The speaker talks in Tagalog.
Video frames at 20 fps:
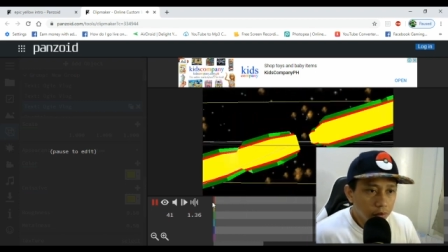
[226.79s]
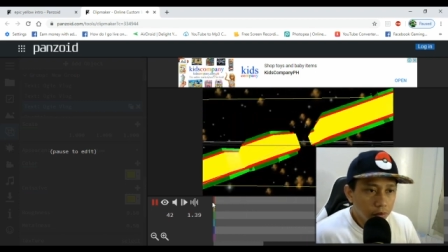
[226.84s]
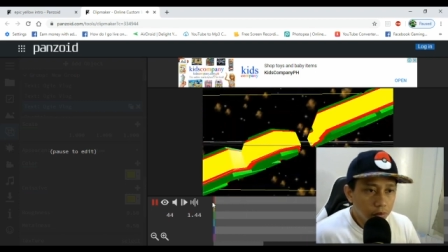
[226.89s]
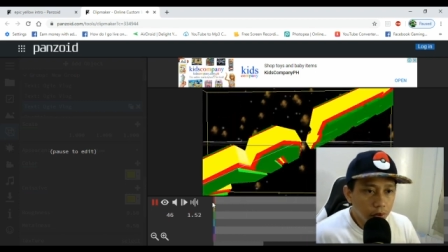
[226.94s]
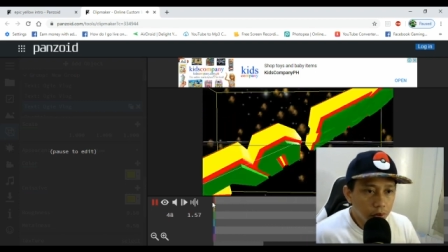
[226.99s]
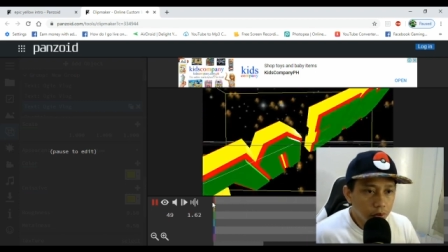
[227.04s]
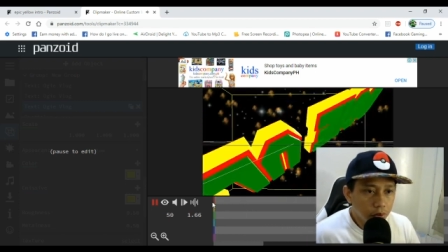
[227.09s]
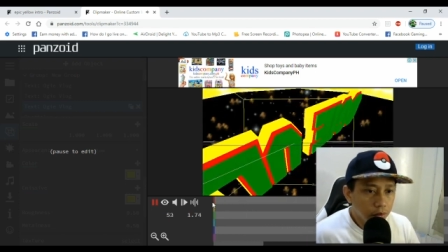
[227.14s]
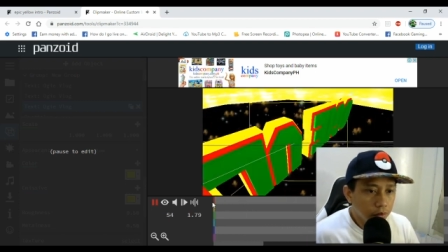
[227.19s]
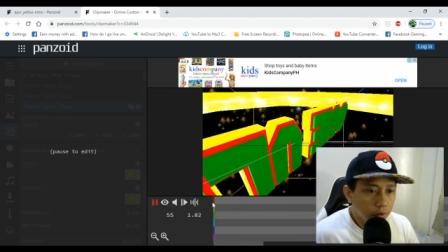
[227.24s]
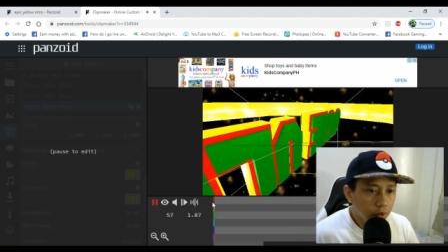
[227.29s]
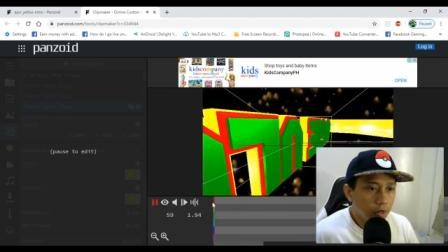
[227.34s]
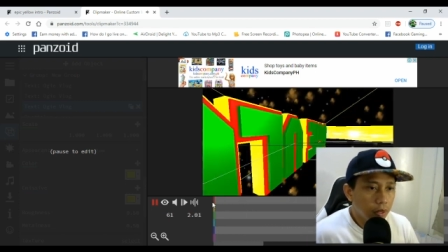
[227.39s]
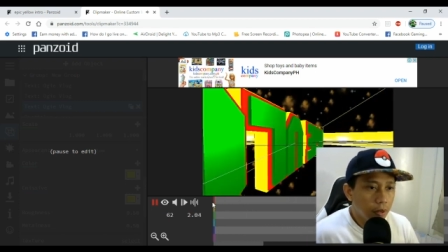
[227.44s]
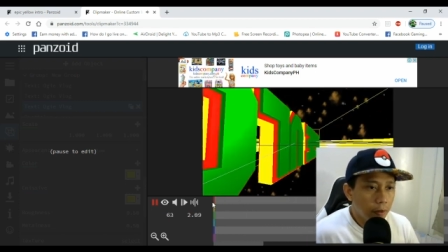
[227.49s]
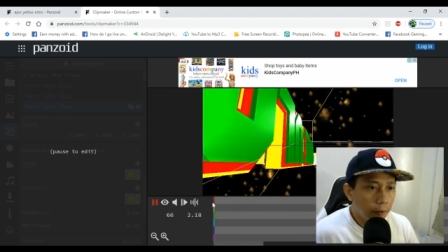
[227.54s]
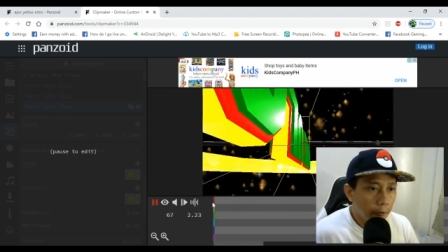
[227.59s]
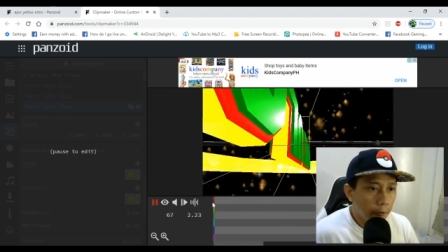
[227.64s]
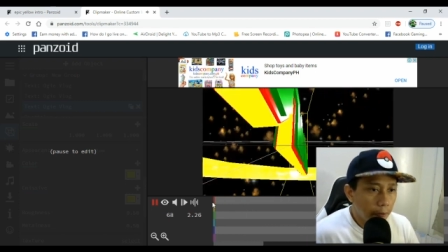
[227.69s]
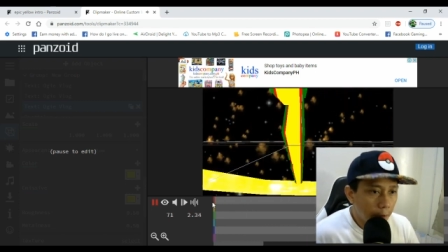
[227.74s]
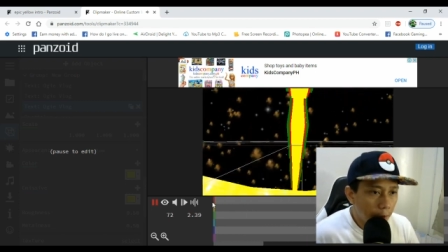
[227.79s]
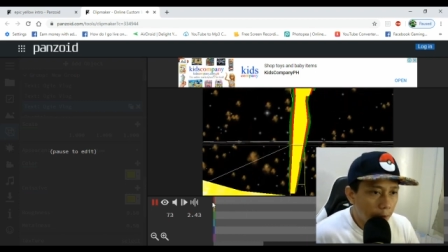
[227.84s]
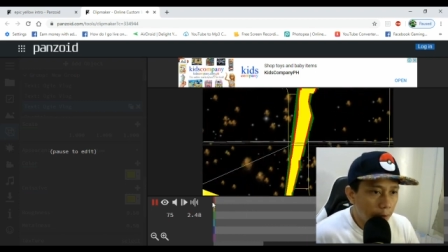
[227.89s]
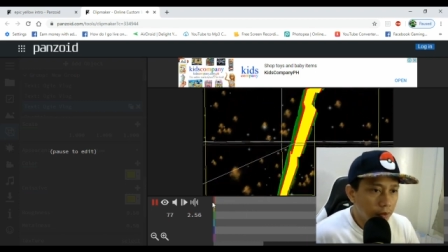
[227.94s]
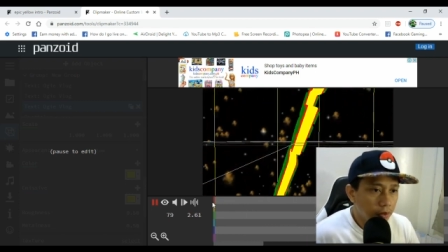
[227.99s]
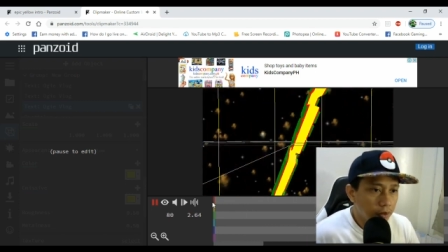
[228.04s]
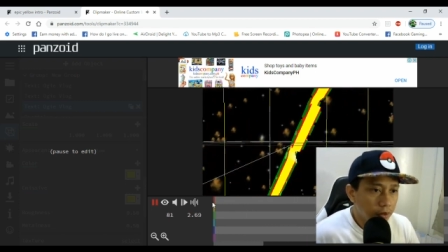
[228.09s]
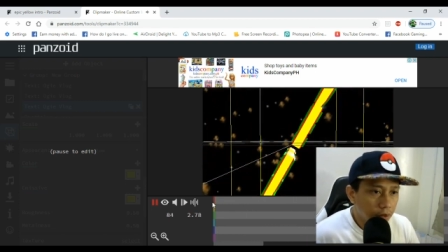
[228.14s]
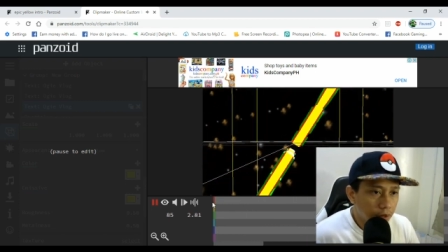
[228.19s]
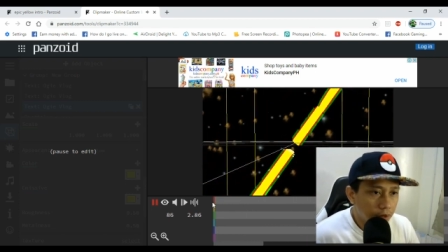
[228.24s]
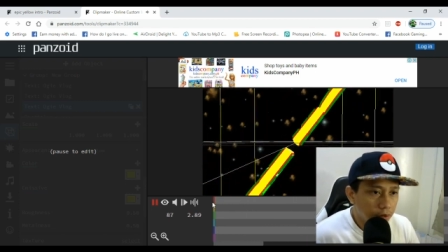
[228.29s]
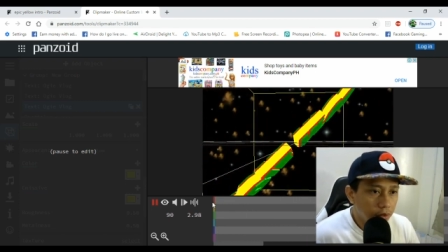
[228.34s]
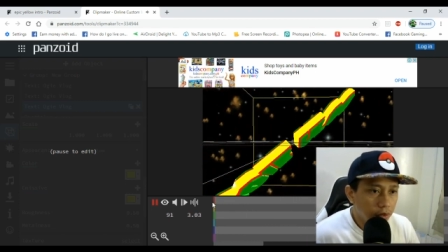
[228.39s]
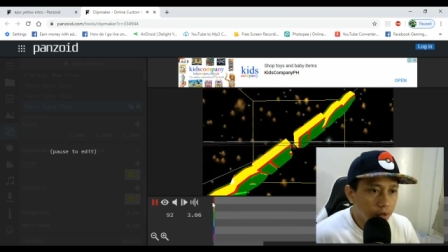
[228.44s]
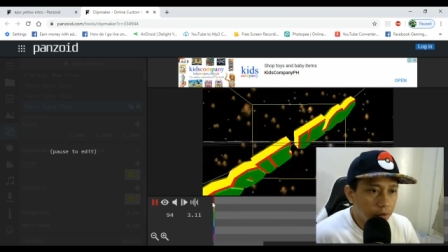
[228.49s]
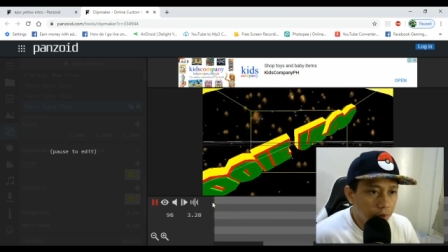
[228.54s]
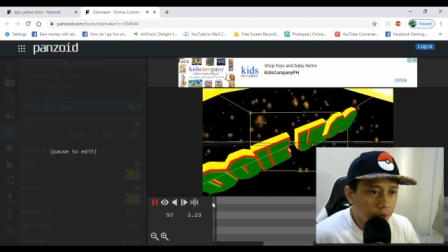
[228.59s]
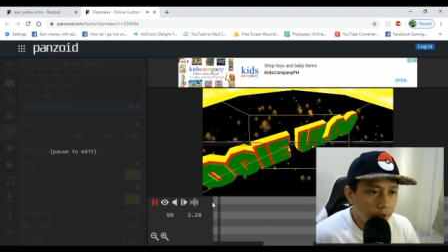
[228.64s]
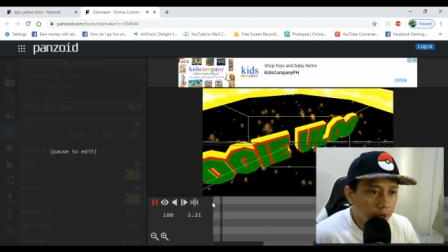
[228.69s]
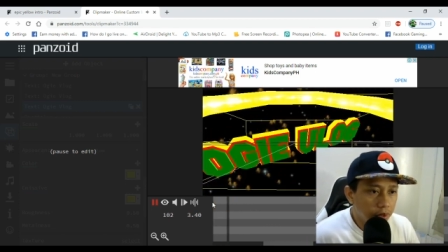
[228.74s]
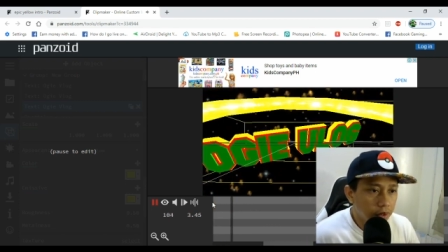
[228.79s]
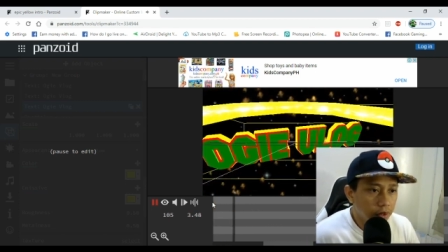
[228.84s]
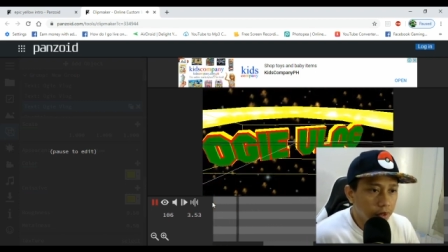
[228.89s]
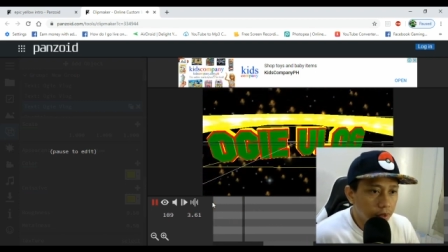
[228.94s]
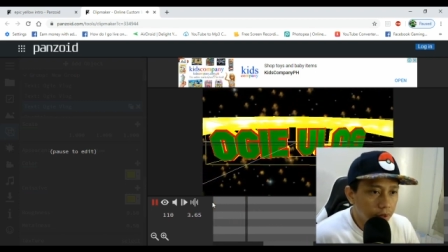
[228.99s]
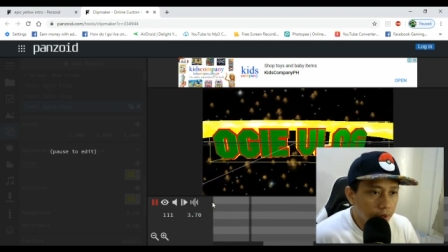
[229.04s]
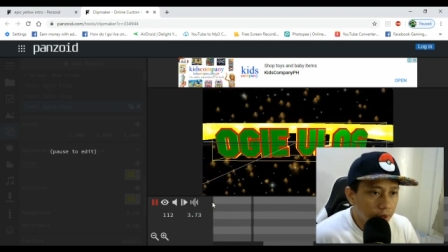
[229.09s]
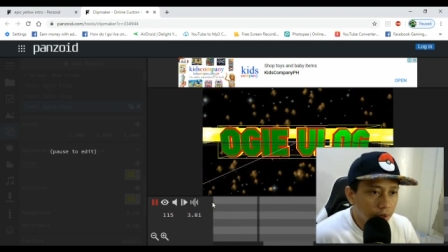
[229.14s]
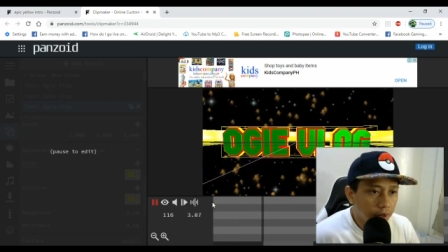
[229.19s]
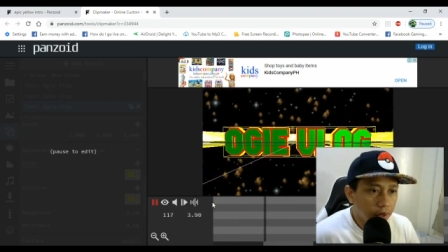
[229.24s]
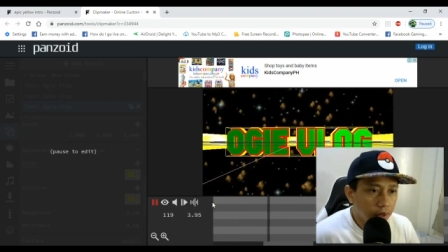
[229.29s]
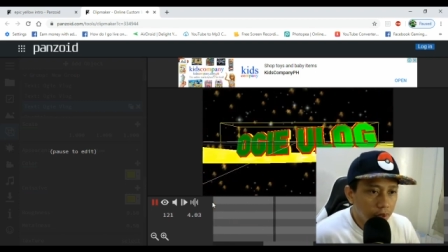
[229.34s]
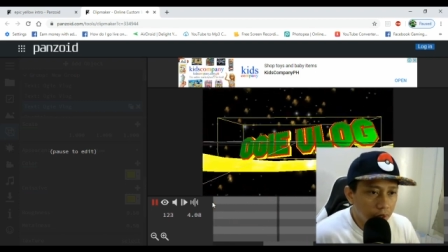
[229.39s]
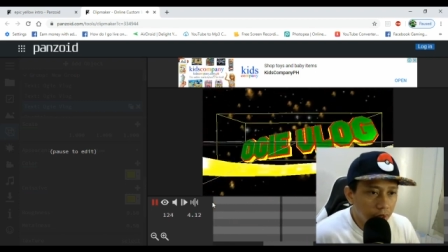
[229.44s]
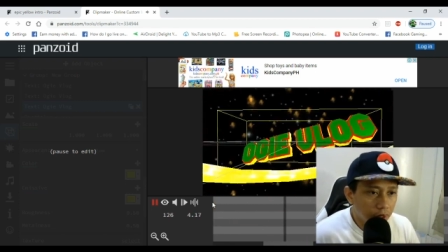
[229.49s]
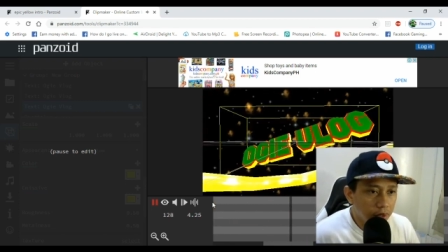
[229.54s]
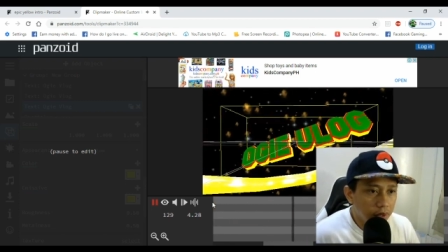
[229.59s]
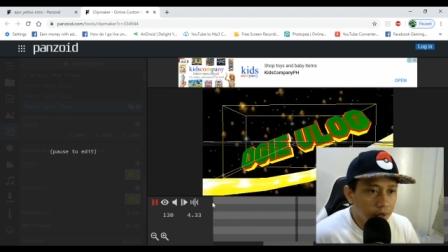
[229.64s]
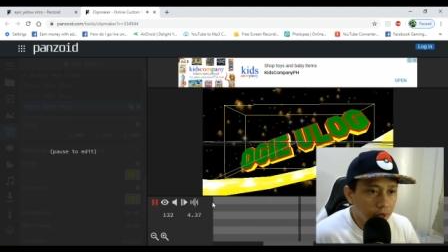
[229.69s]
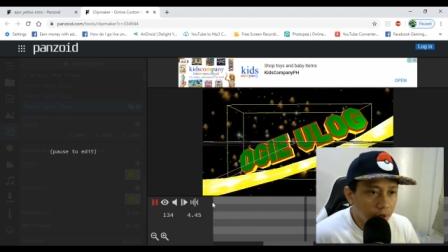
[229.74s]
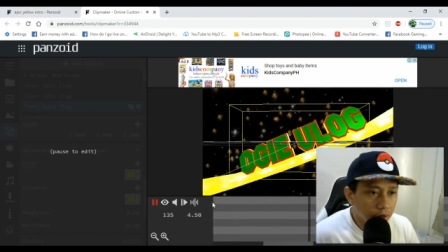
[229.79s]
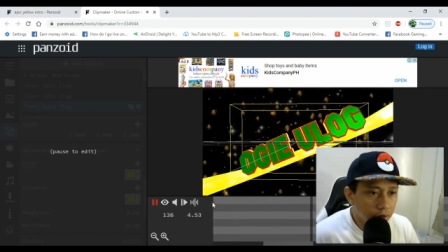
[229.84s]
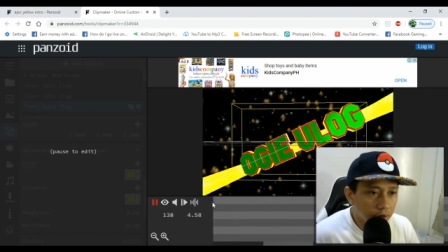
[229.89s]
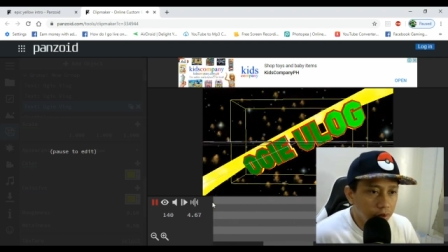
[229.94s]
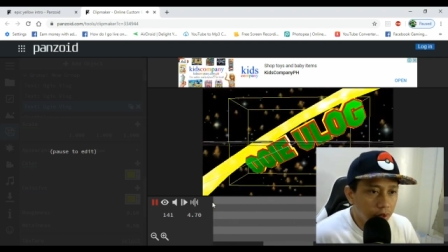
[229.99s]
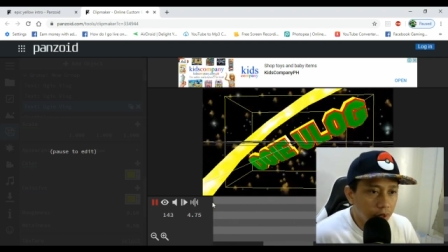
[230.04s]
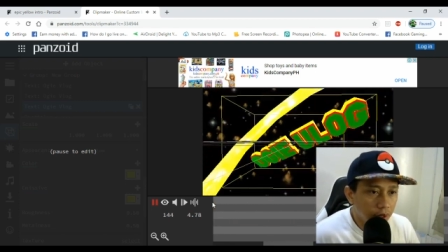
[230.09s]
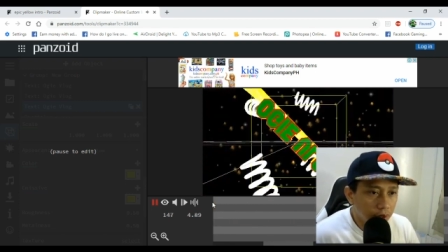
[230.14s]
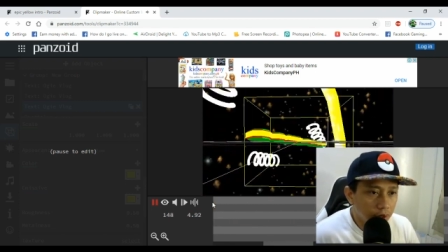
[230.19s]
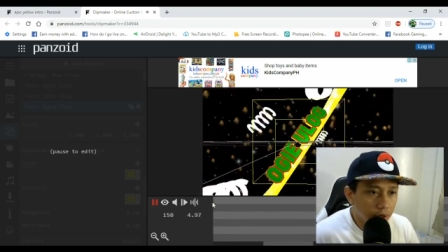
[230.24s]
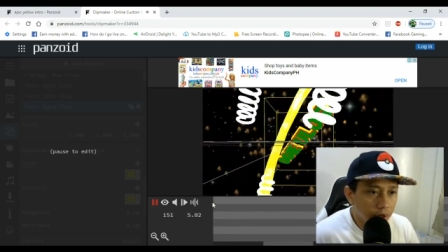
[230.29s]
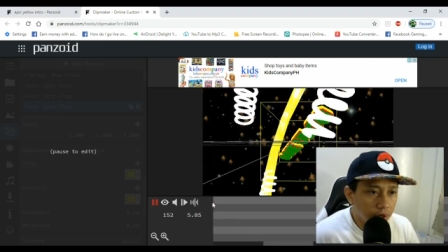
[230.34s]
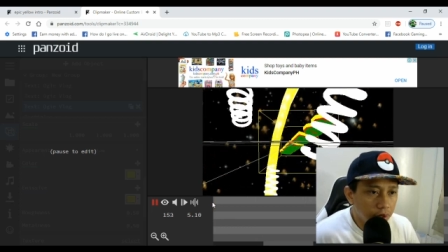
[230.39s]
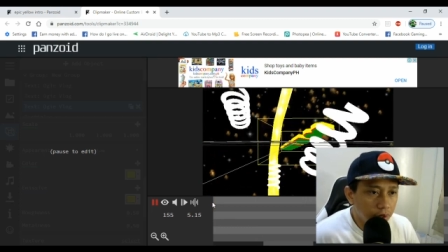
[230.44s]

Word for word: boom yan nyo naman rastang kulay